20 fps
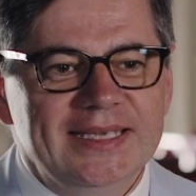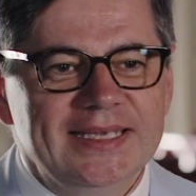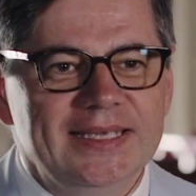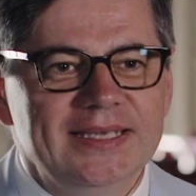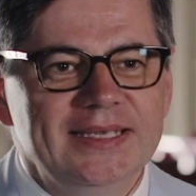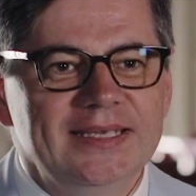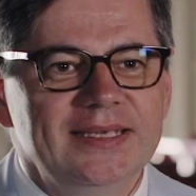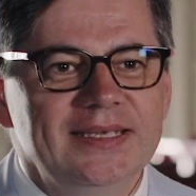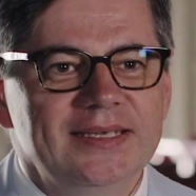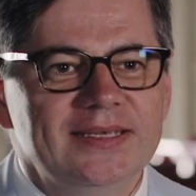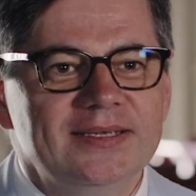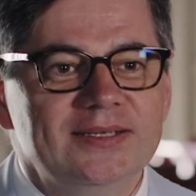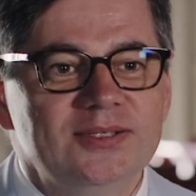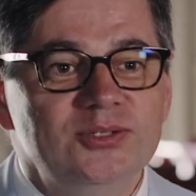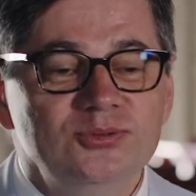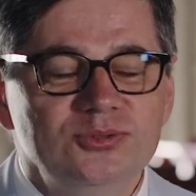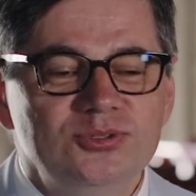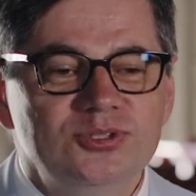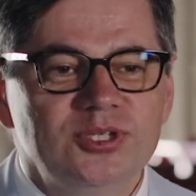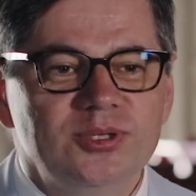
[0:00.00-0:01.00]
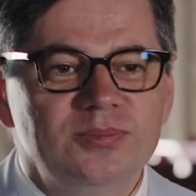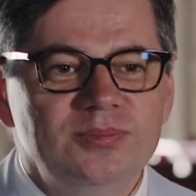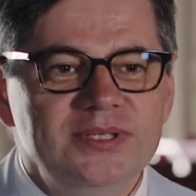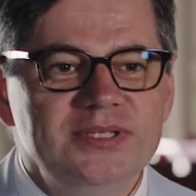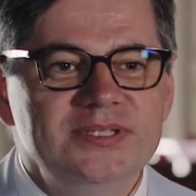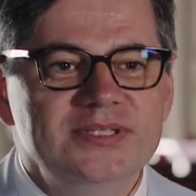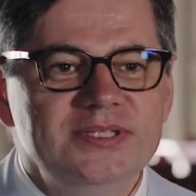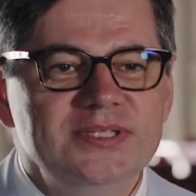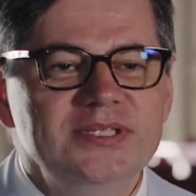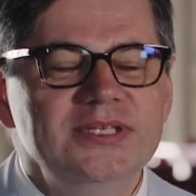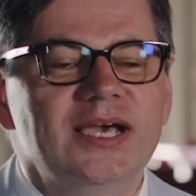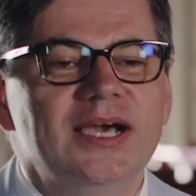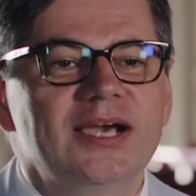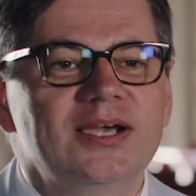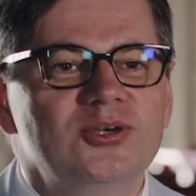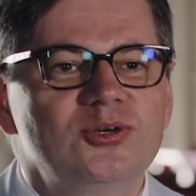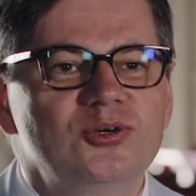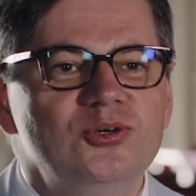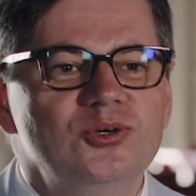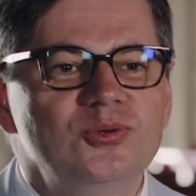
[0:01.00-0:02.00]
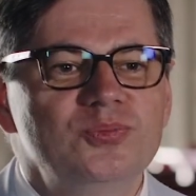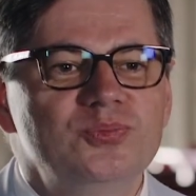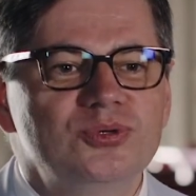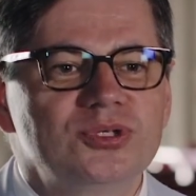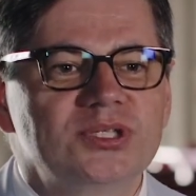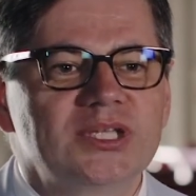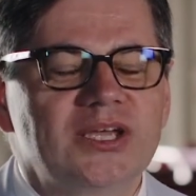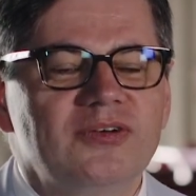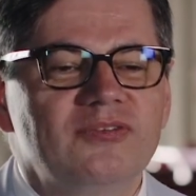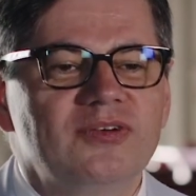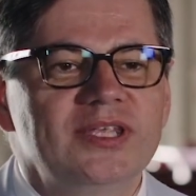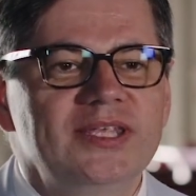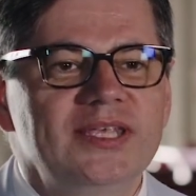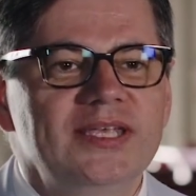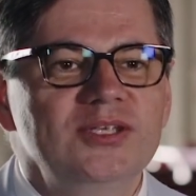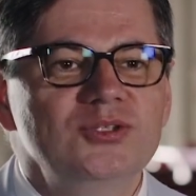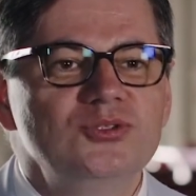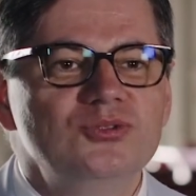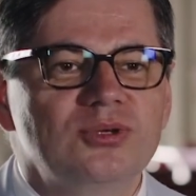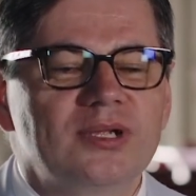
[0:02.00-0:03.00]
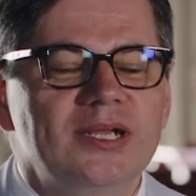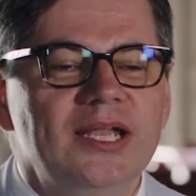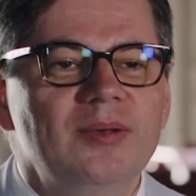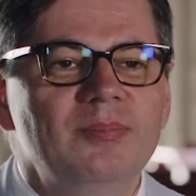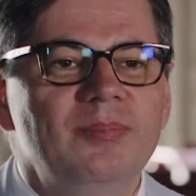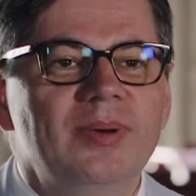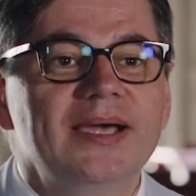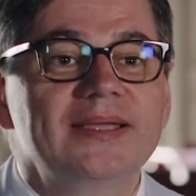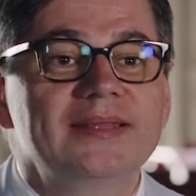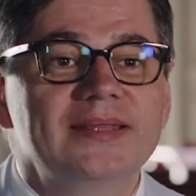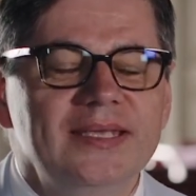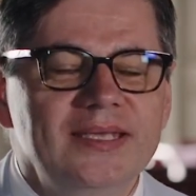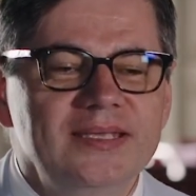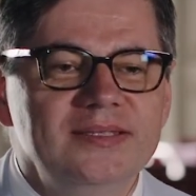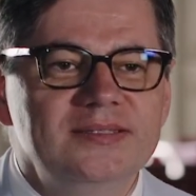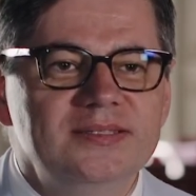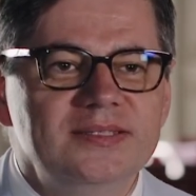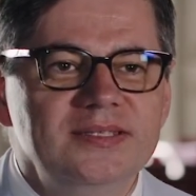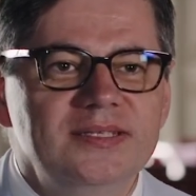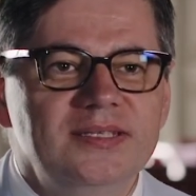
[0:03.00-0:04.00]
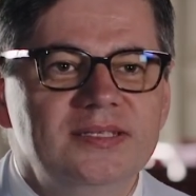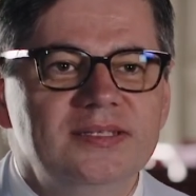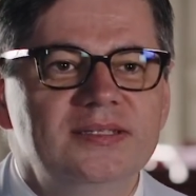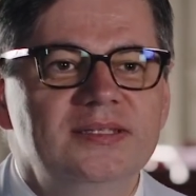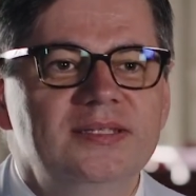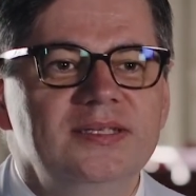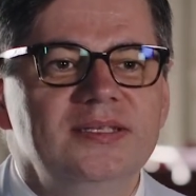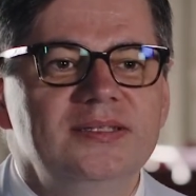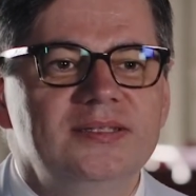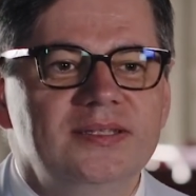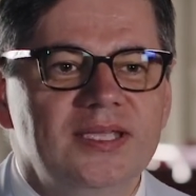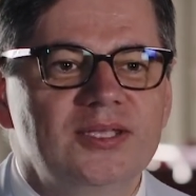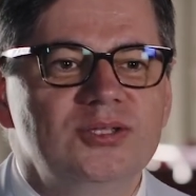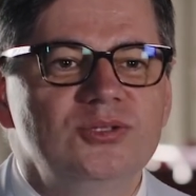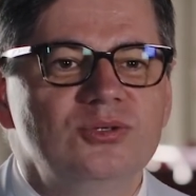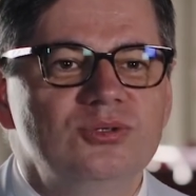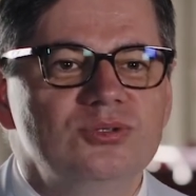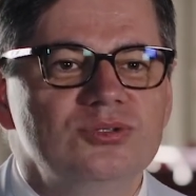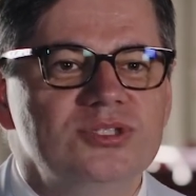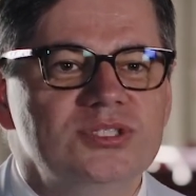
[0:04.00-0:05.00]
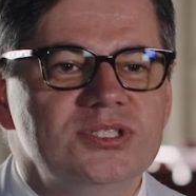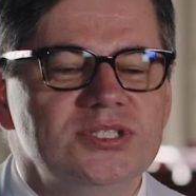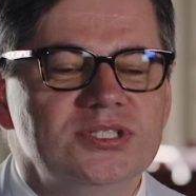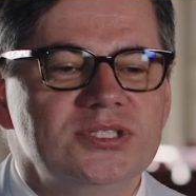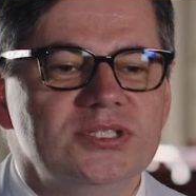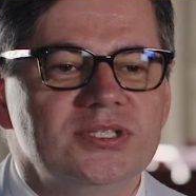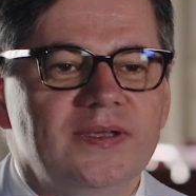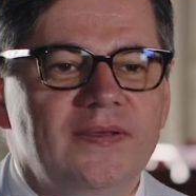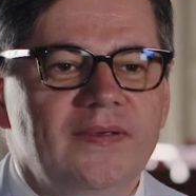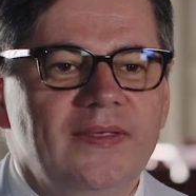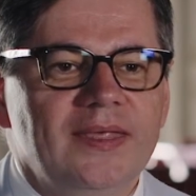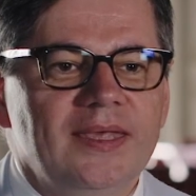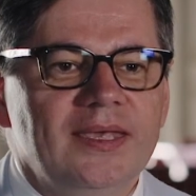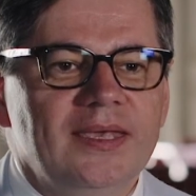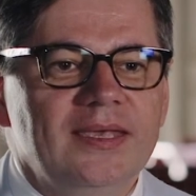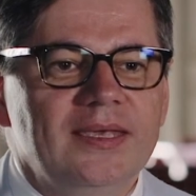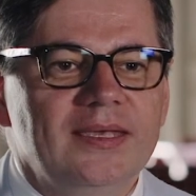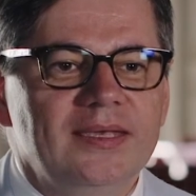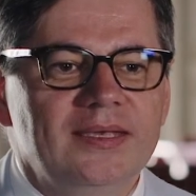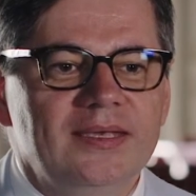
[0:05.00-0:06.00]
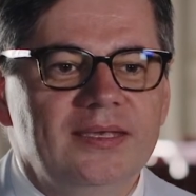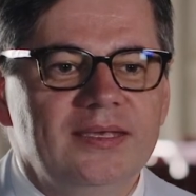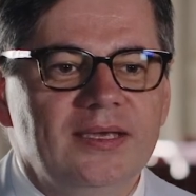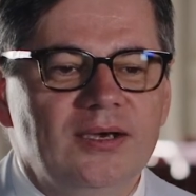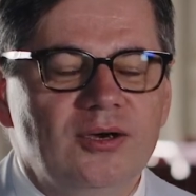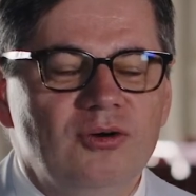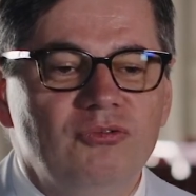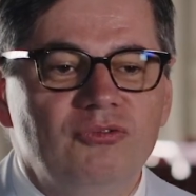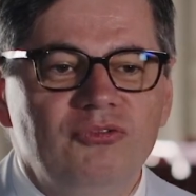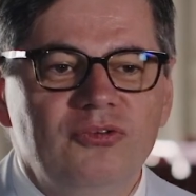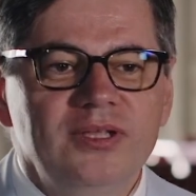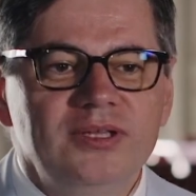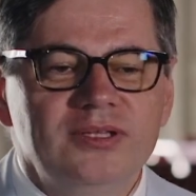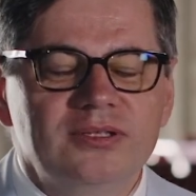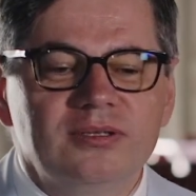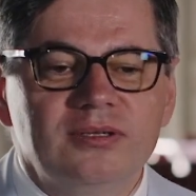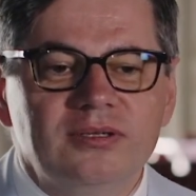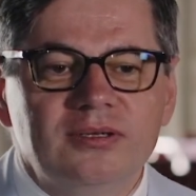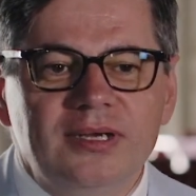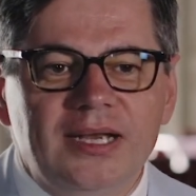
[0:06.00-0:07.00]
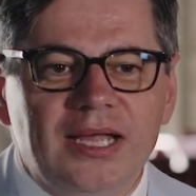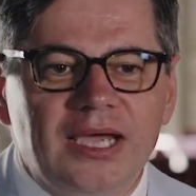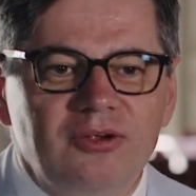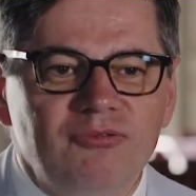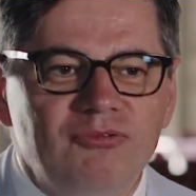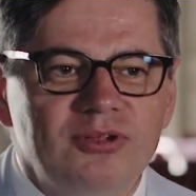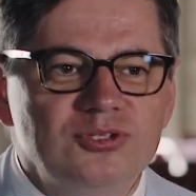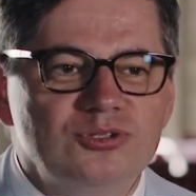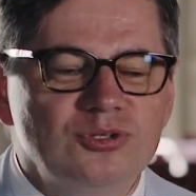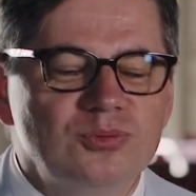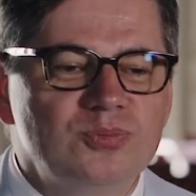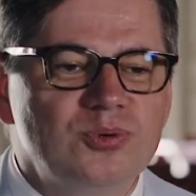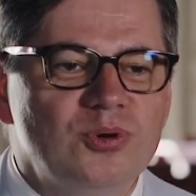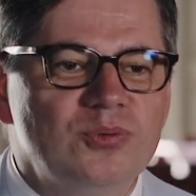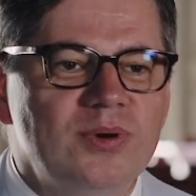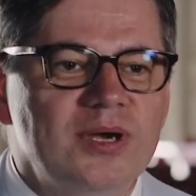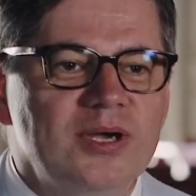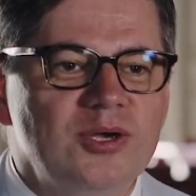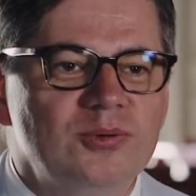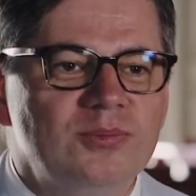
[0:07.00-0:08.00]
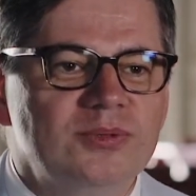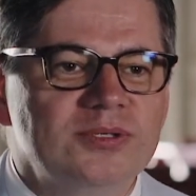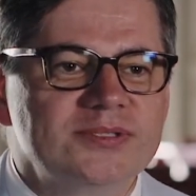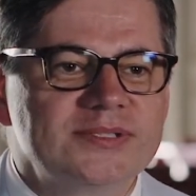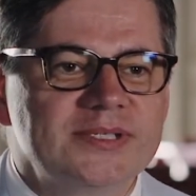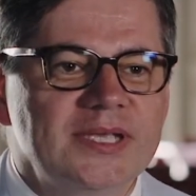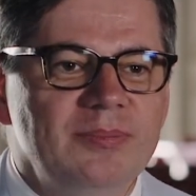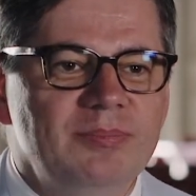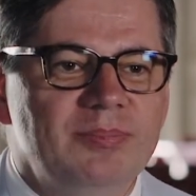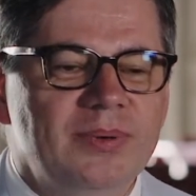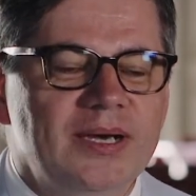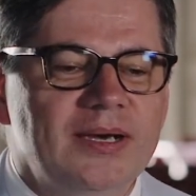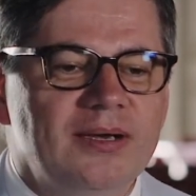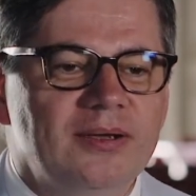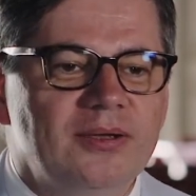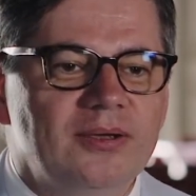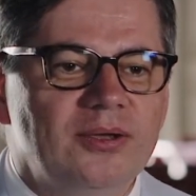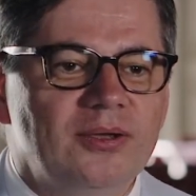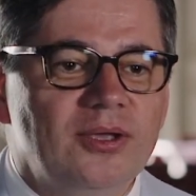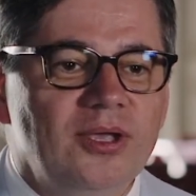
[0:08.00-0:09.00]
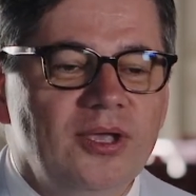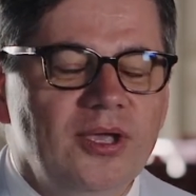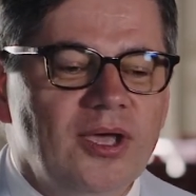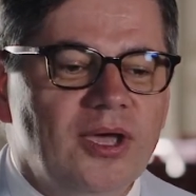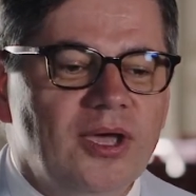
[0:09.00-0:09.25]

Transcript: et euh, nous sommes ici à Co pour travailler sur l'impact éthique des technologies. Et en fait, euh, la réflexion pour moi commençait par euh,